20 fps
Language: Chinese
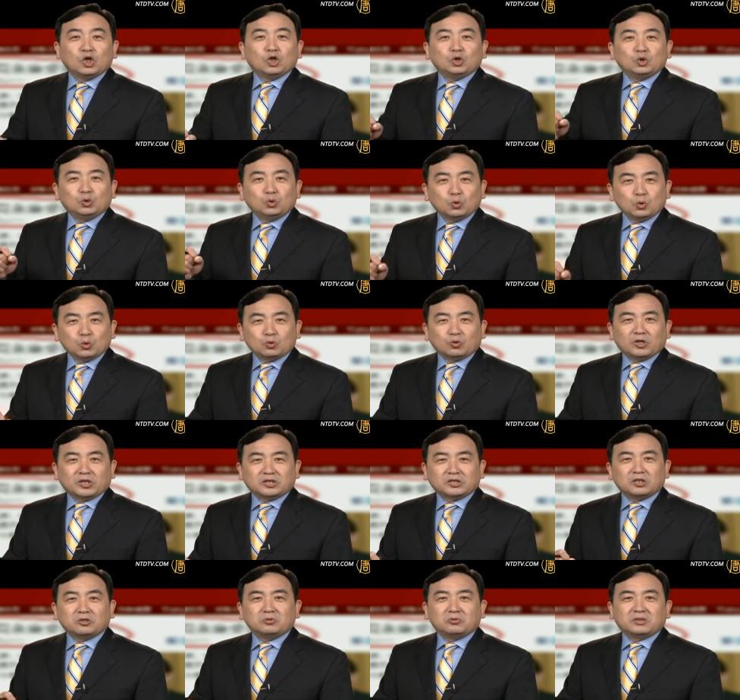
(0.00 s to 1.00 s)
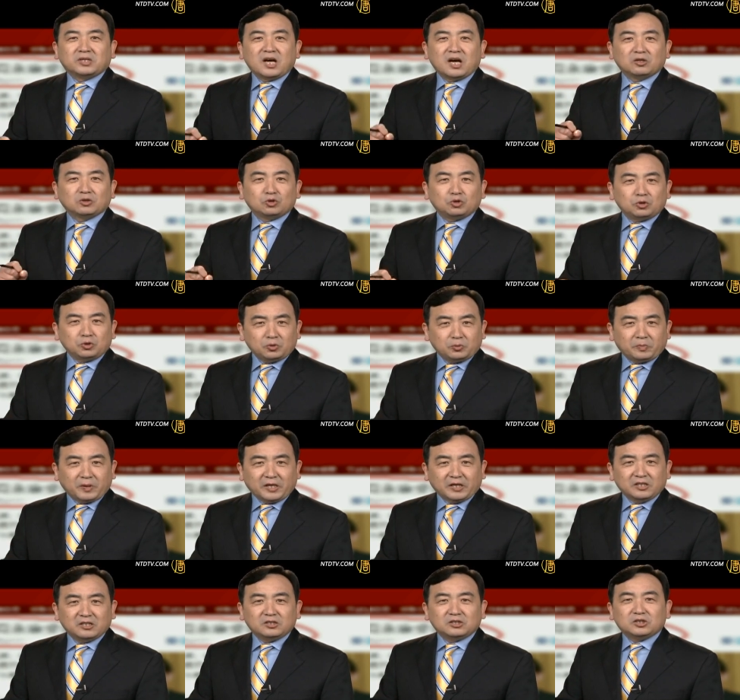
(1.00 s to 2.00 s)
如果周永康具
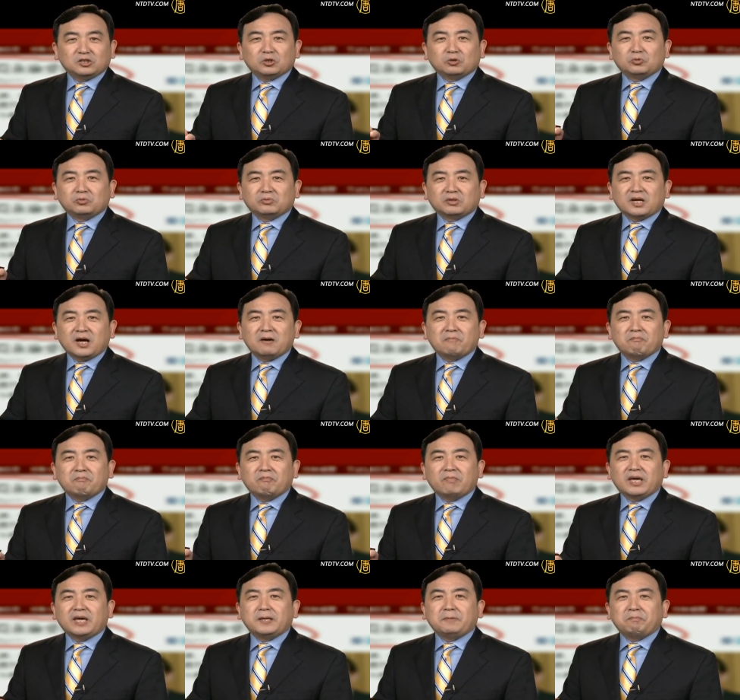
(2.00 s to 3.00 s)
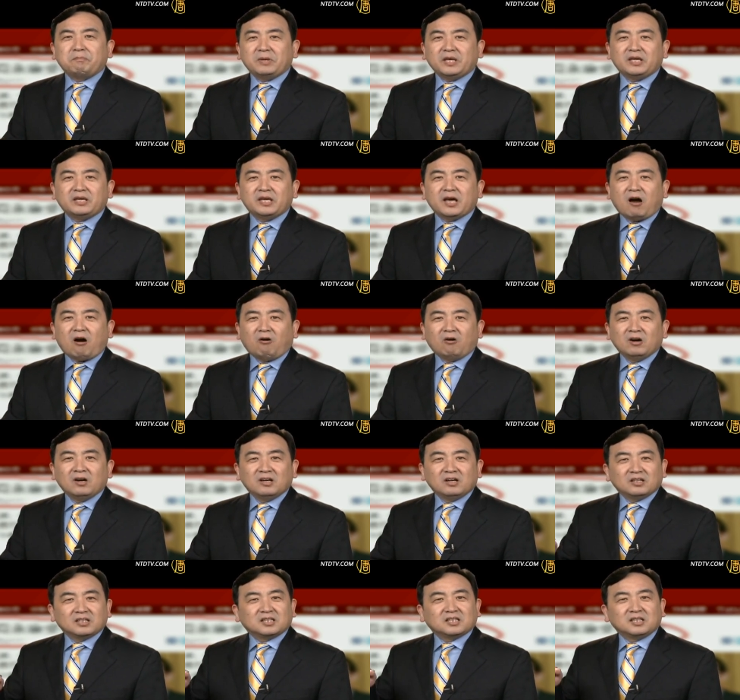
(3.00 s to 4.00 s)
备，周永康没必要
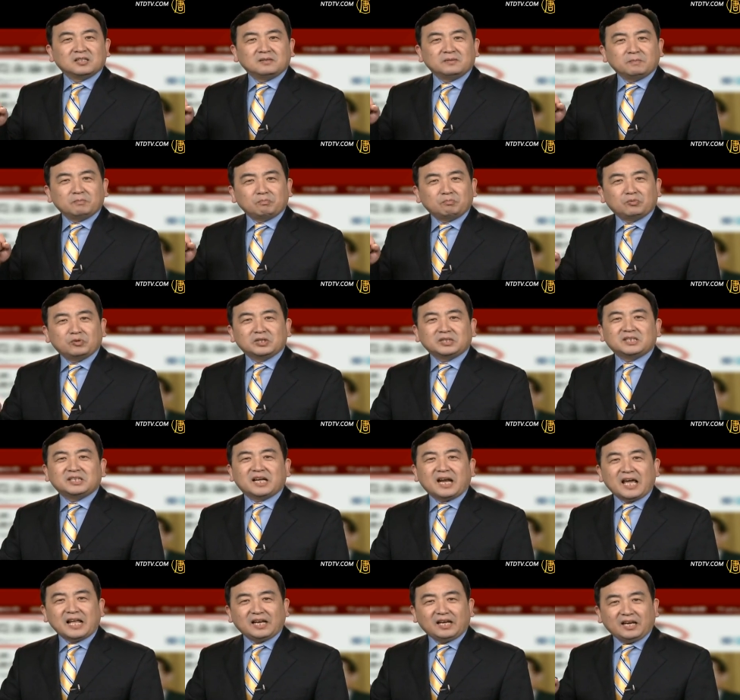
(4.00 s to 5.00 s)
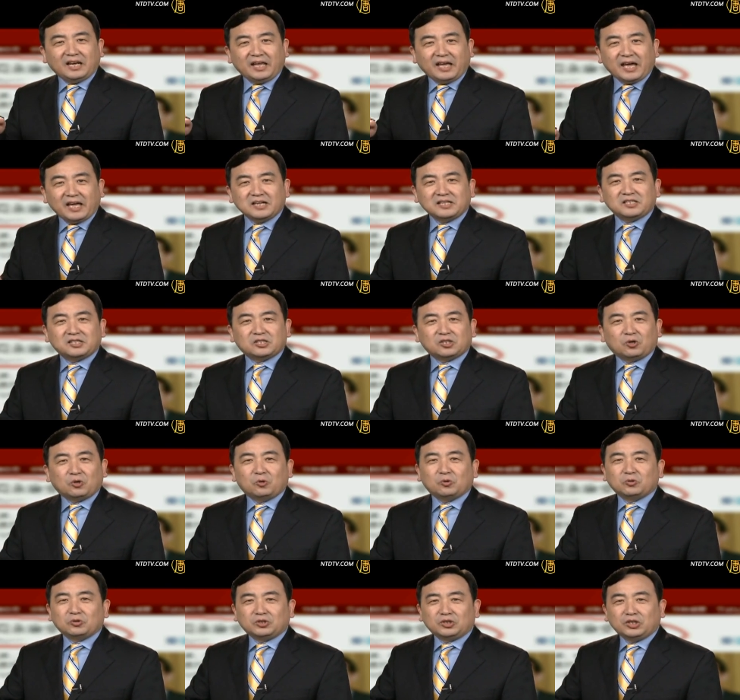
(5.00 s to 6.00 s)
跟薄熙来联
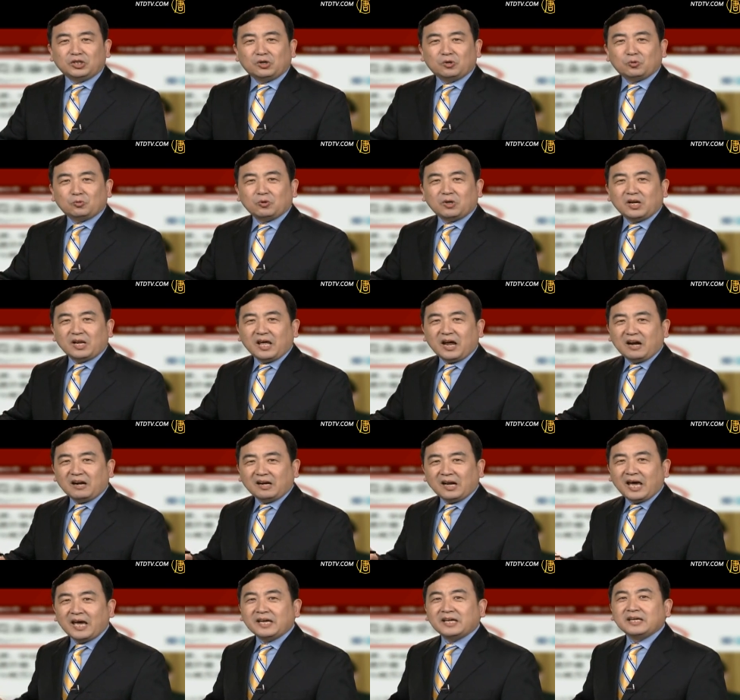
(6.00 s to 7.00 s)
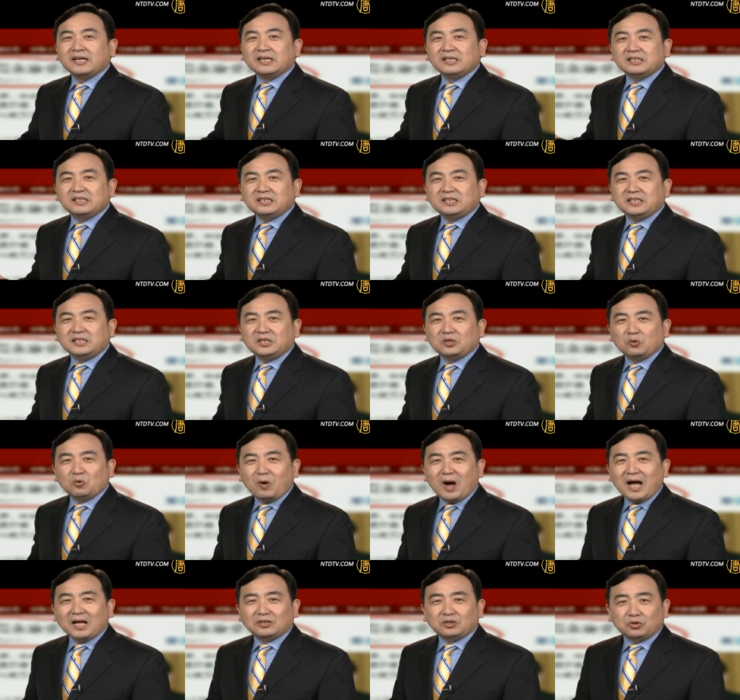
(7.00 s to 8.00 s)
手扭过脸来，计
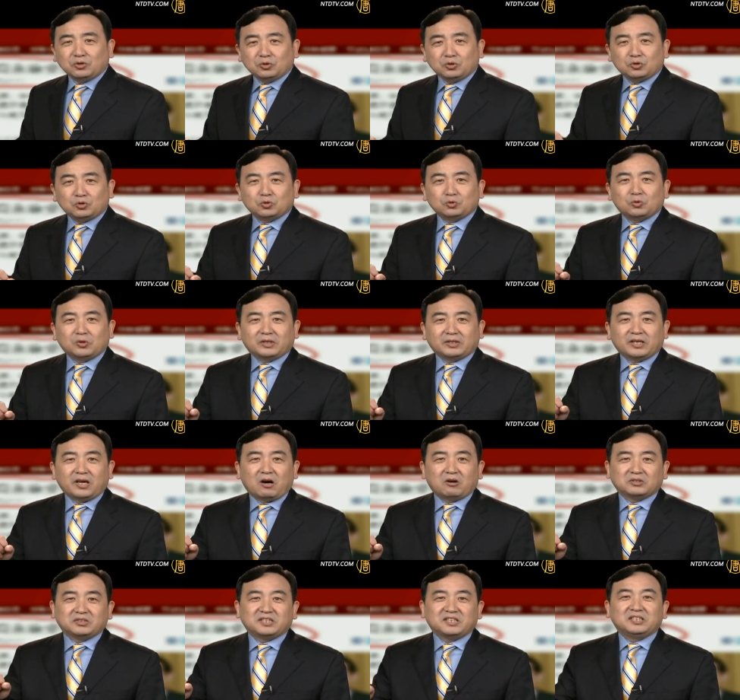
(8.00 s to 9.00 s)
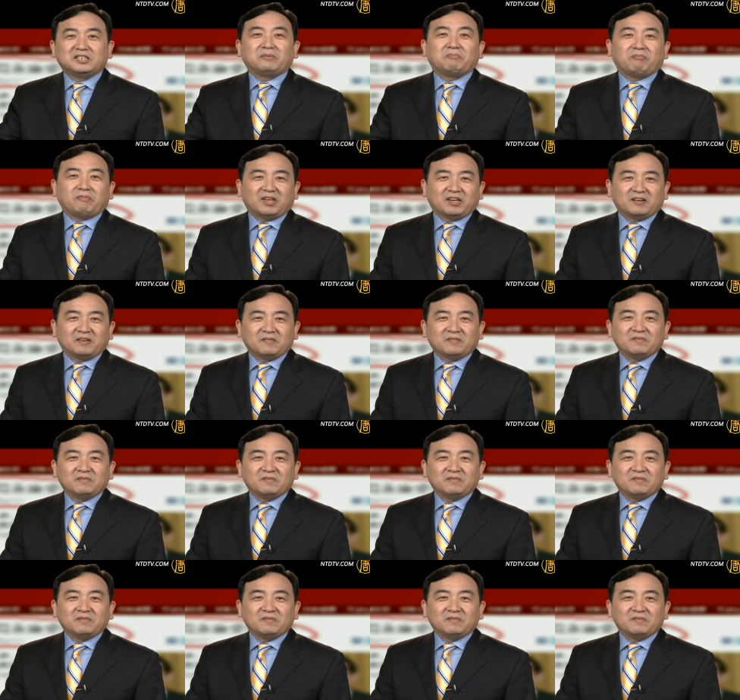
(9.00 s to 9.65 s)
划去做掉习近平。